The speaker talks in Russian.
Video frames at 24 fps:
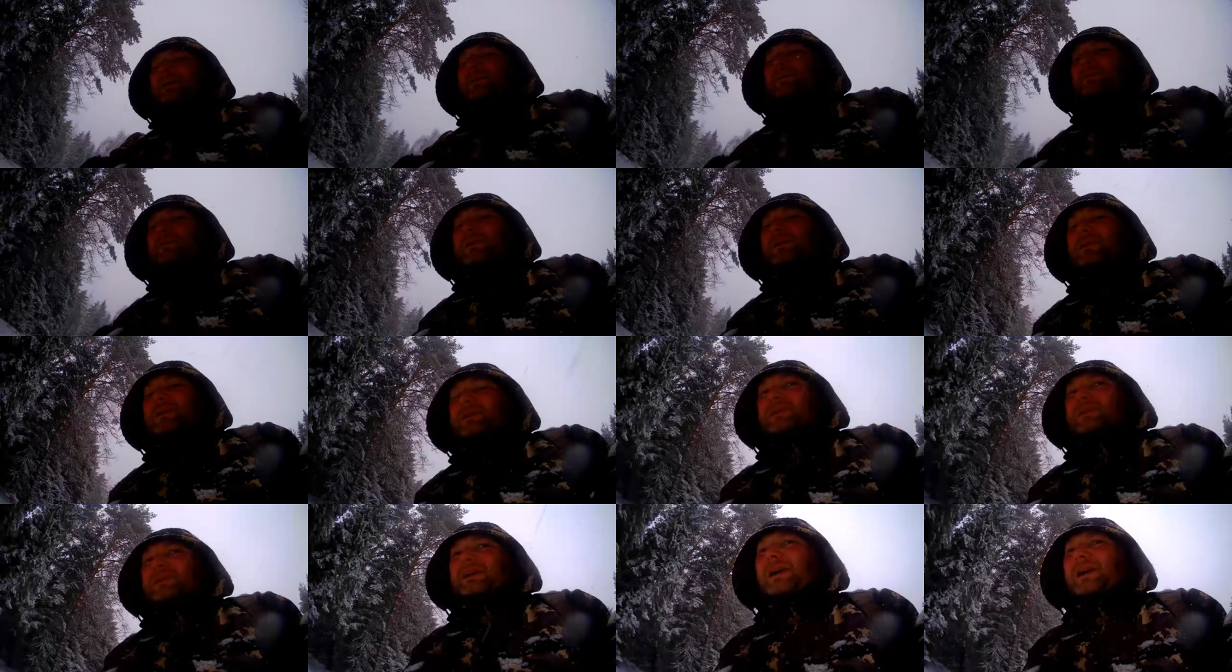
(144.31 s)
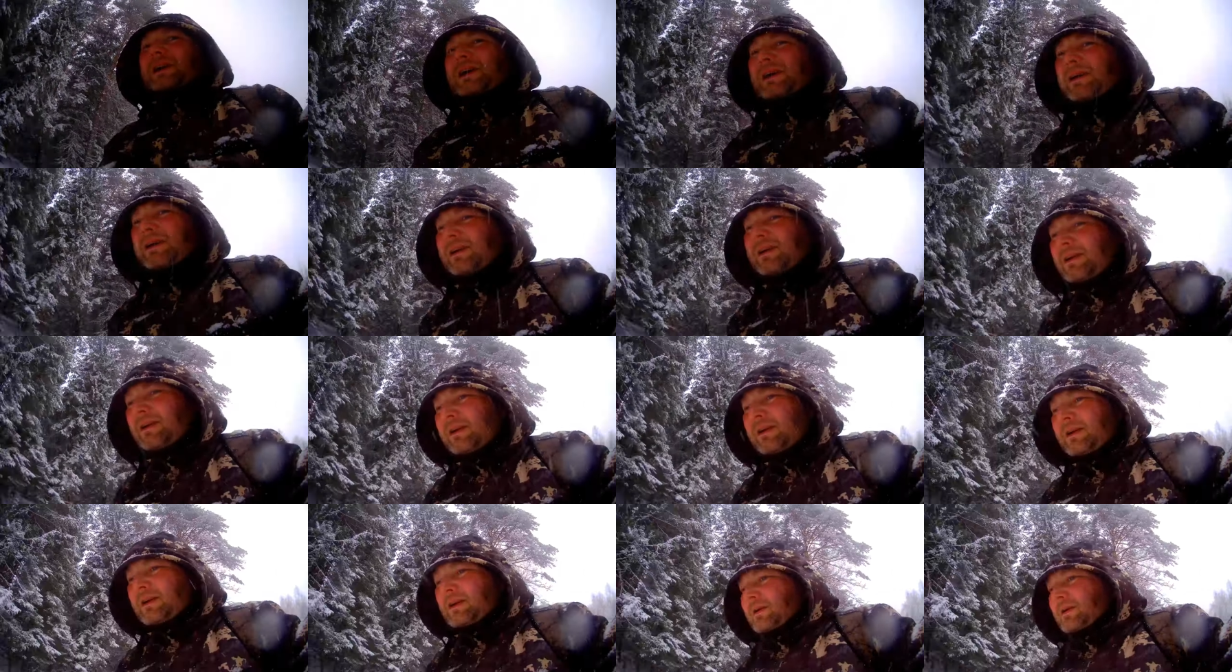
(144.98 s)
видите,
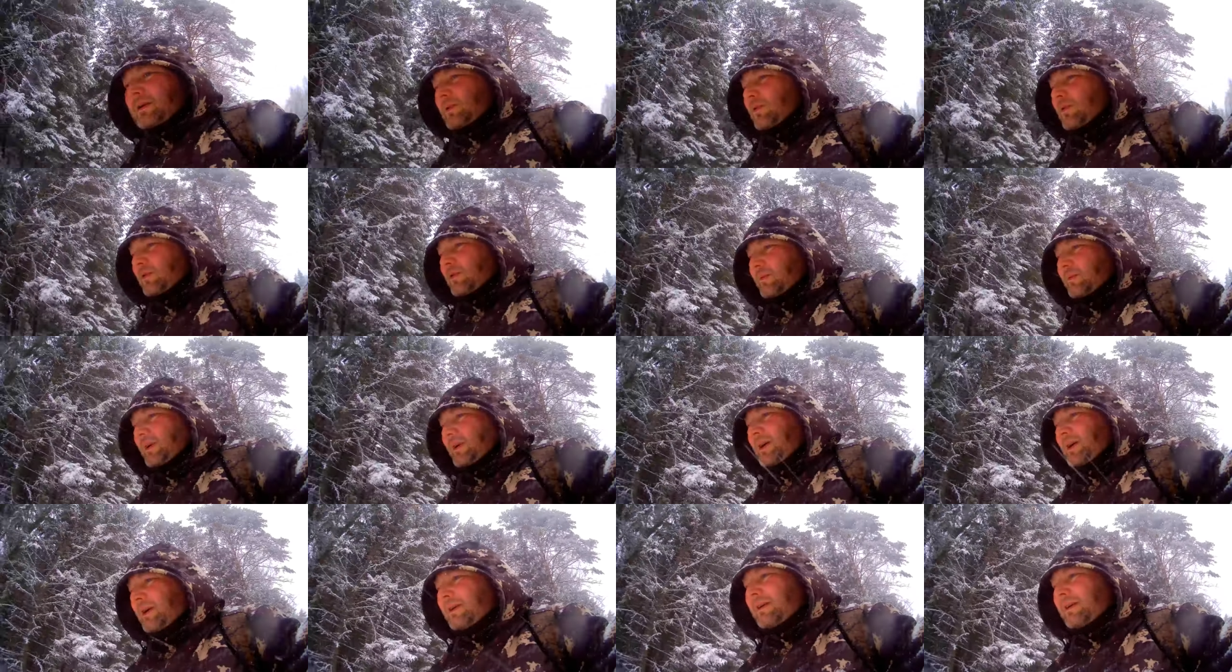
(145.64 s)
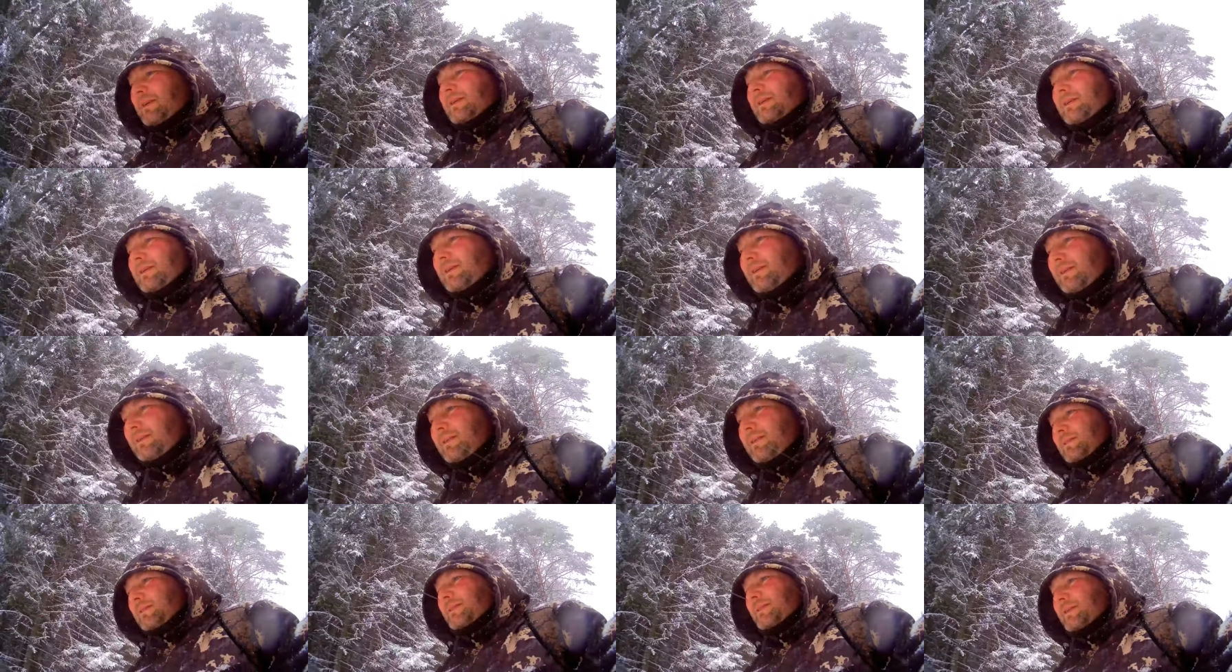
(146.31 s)
он,
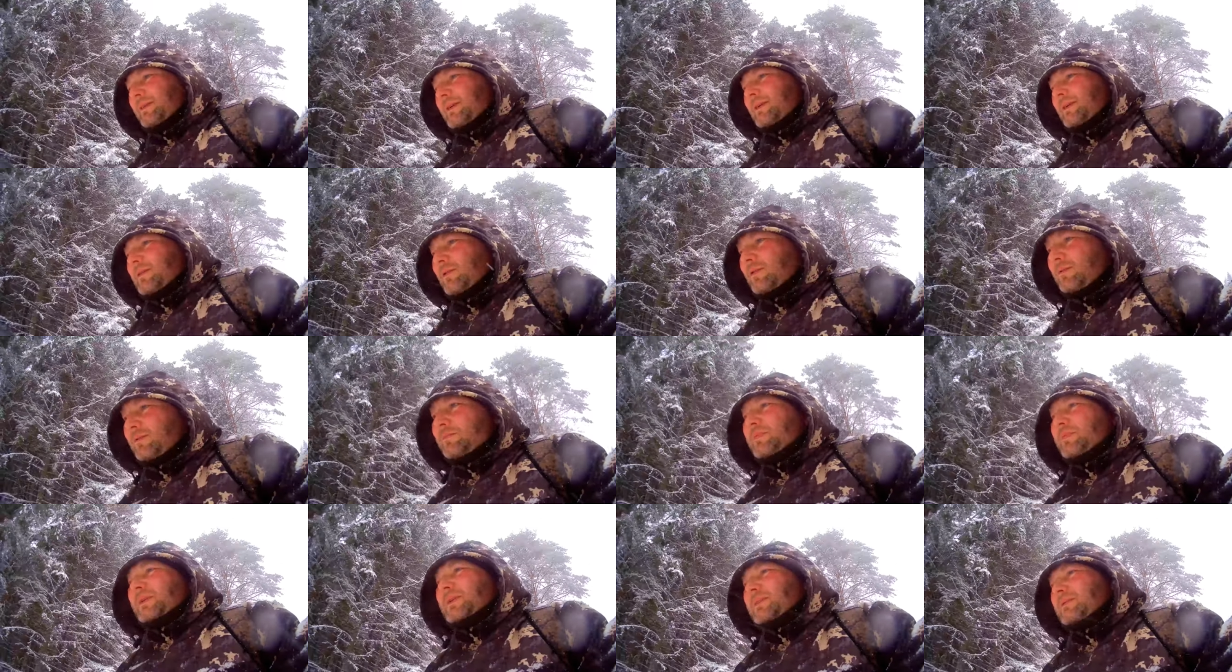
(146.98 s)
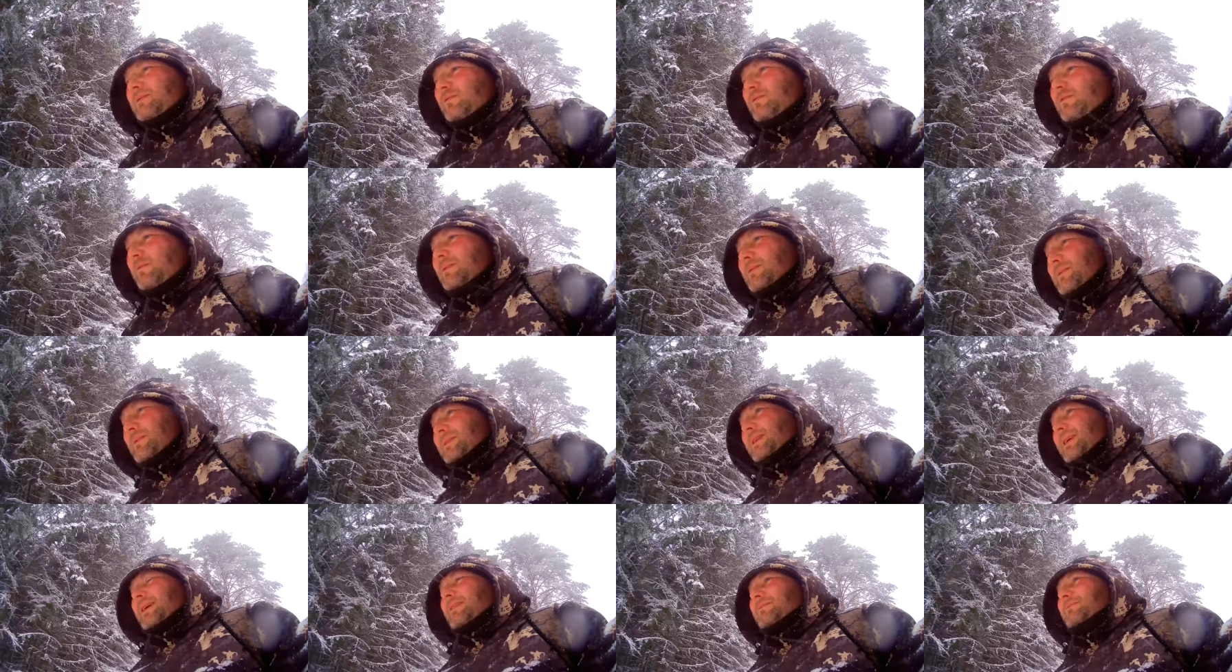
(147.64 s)
он передумал
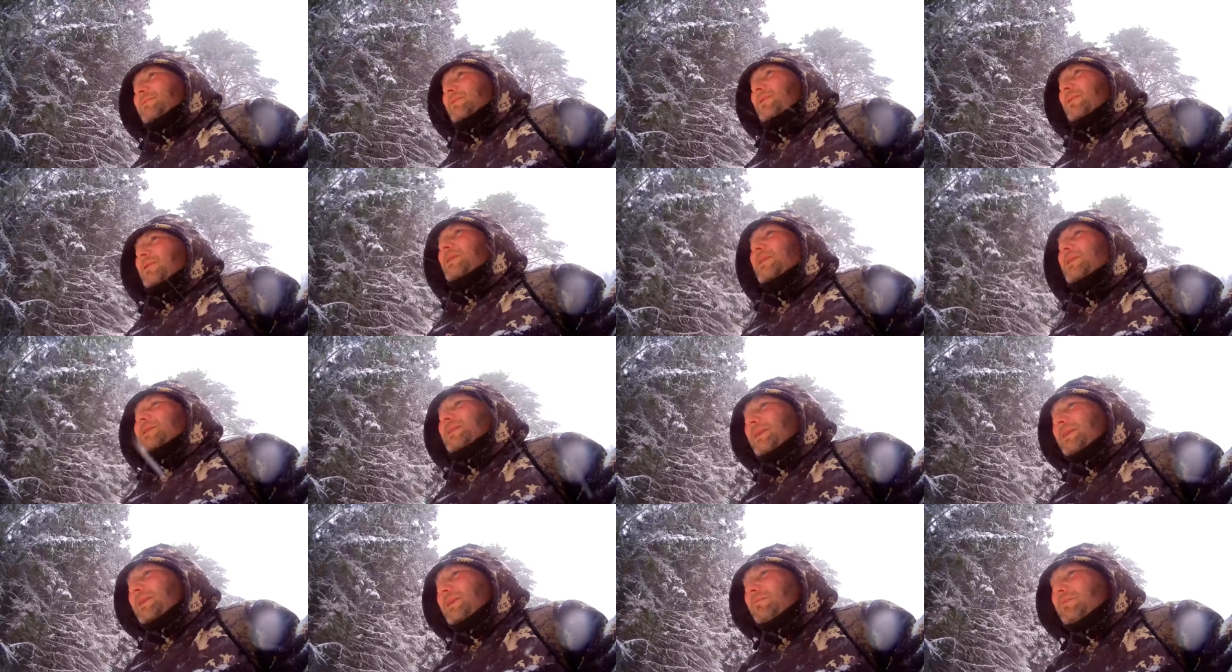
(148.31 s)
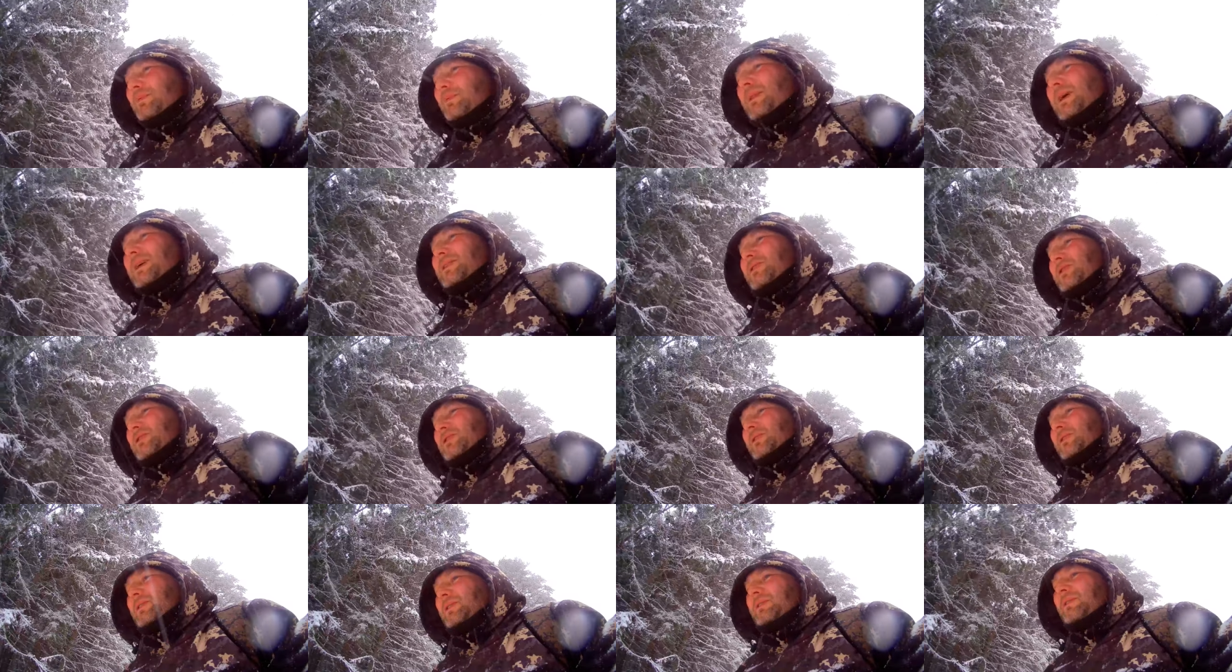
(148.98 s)
все равно и не
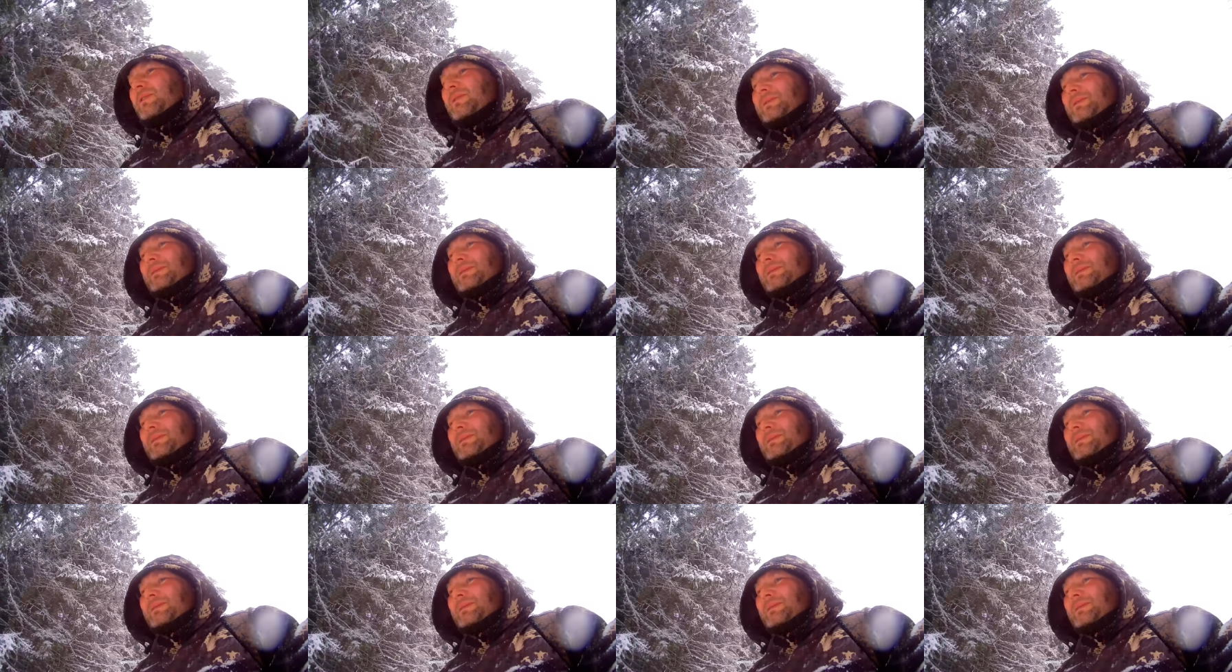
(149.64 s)
положил.